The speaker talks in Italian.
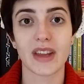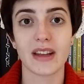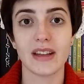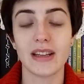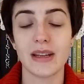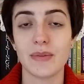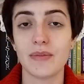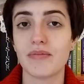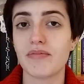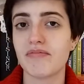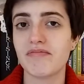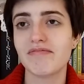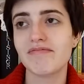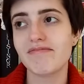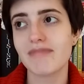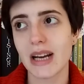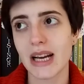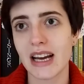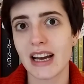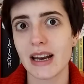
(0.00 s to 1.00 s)
di
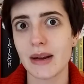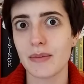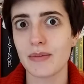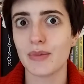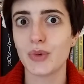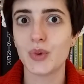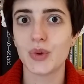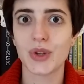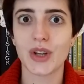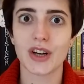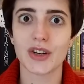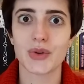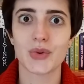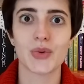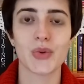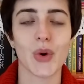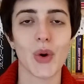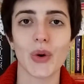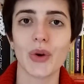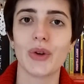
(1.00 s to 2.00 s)
magari buttarci
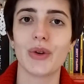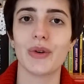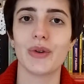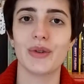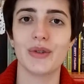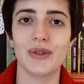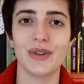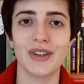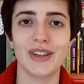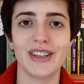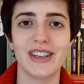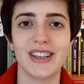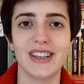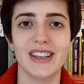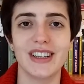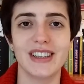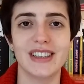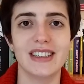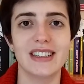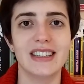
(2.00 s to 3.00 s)
un occhio, non,
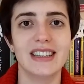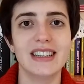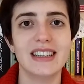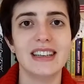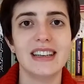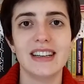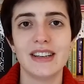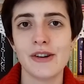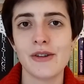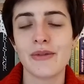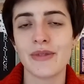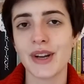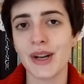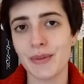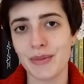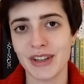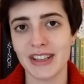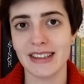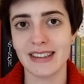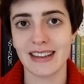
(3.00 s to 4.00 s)
eh, non, ve ne
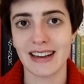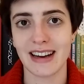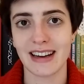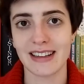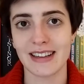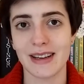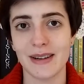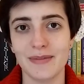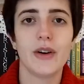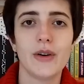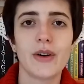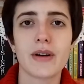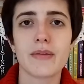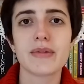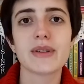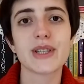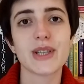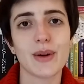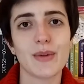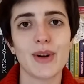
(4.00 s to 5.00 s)
pentirete. Ora
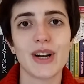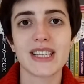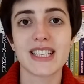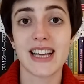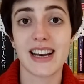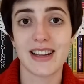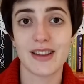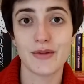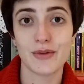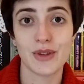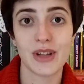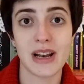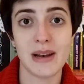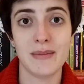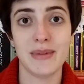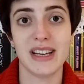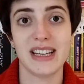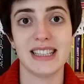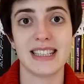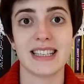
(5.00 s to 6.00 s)
passiamo alla serie tv
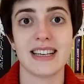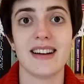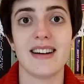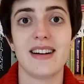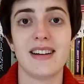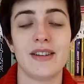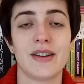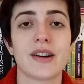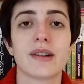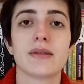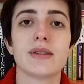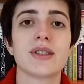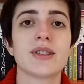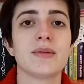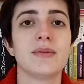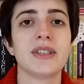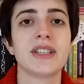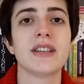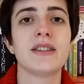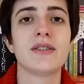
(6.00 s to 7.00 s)
del mese. Allora,
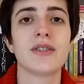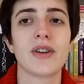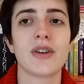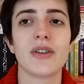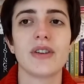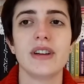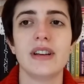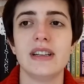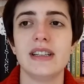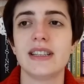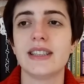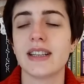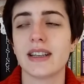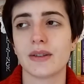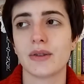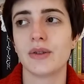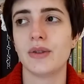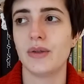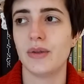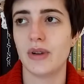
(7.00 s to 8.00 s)
questo mese non ho
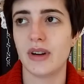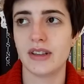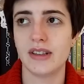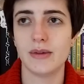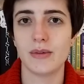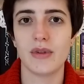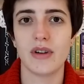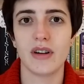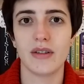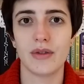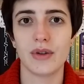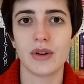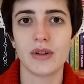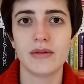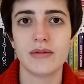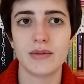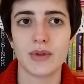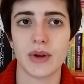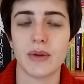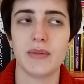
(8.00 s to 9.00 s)
iniziato nulla di
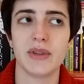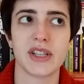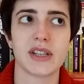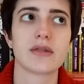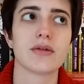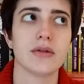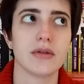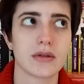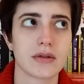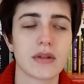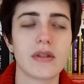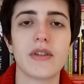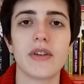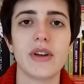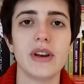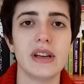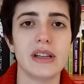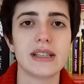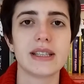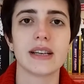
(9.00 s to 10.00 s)
nuovo, cioè il mese scorso non ho
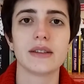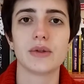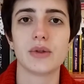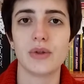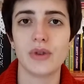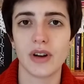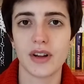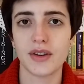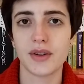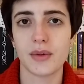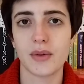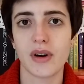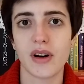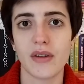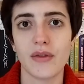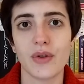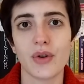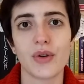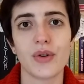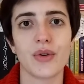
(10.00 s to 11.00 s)
iniziato nulla di
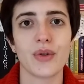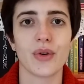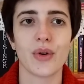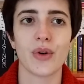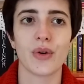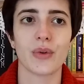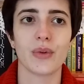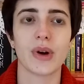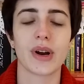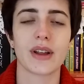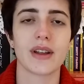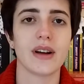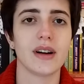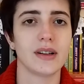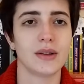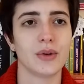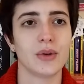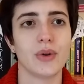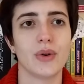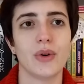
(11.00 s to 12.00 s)
nuovo, non ho
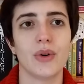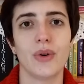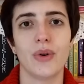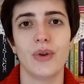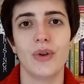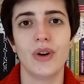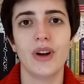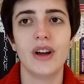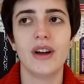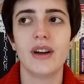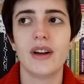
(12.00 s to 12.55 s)
guardato